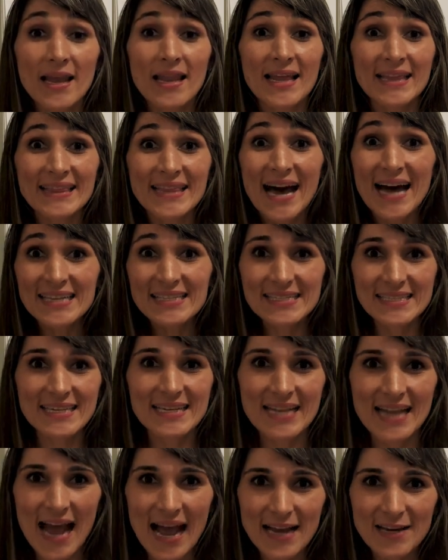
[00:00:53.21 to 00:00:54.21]
Ela dá
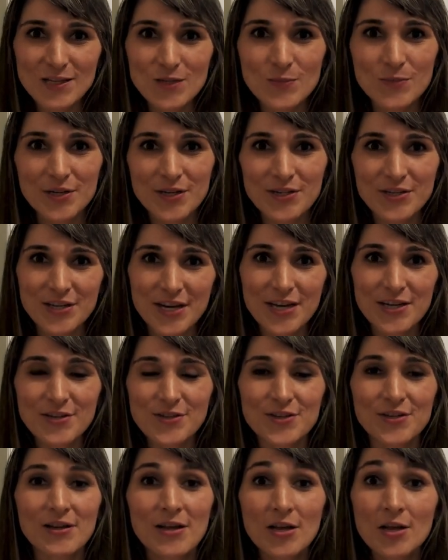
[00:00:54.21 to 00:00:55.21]
sinais para
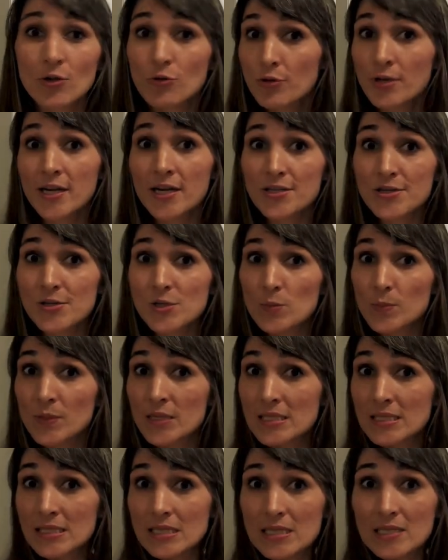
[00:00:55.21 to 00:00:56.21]
gente do que, a gente
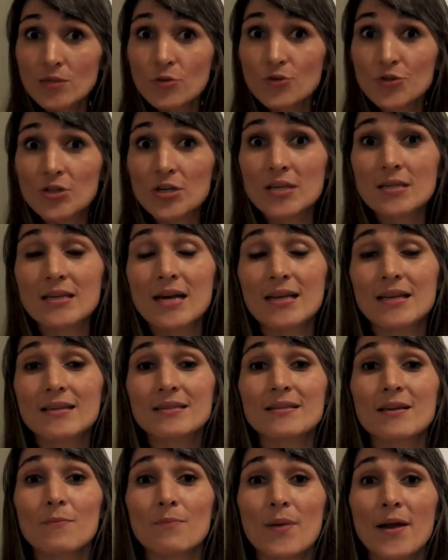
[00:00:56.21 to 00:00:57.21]
precisa utilizar
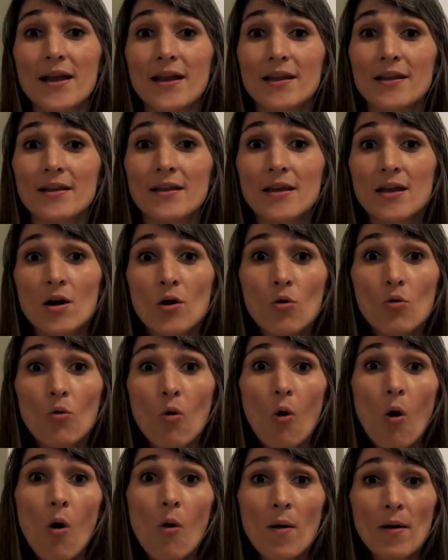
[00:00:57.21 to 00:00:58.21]
nessa pele, o,
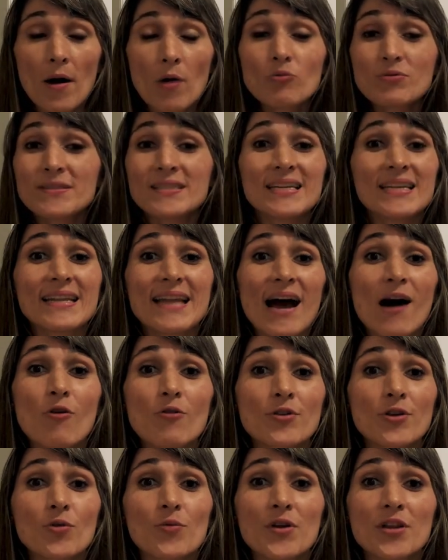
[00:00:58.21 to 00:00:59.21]
qual, o
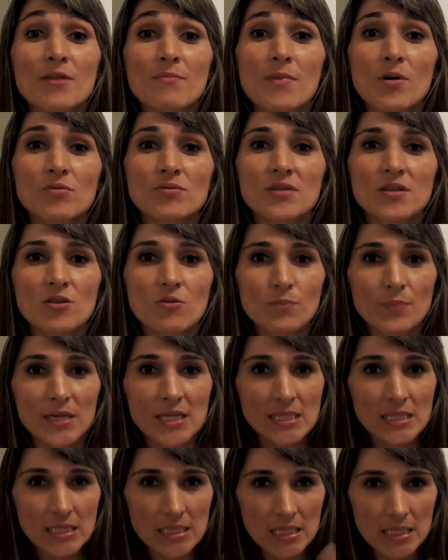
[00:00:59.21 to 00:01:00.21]
sinal que o animalzinho
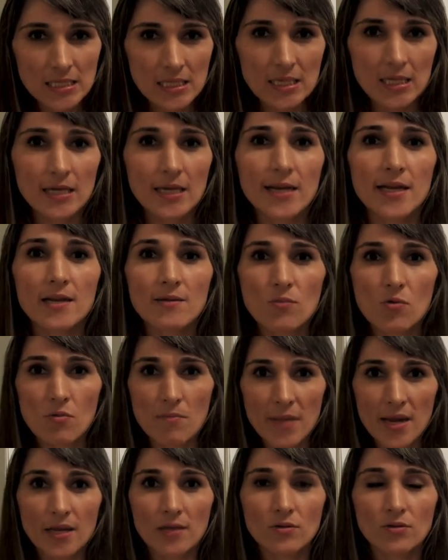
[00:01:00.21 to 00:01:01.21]
precisa naquele
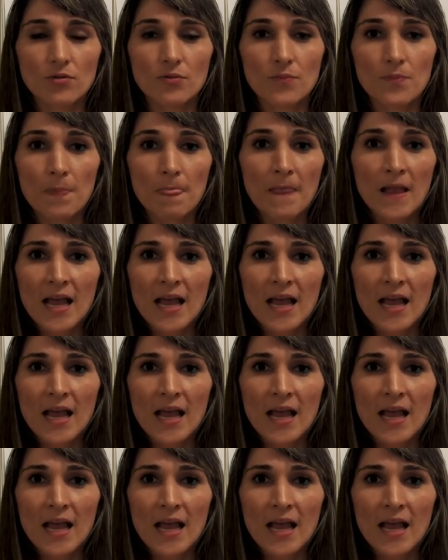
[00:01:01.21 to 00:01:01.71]
momento,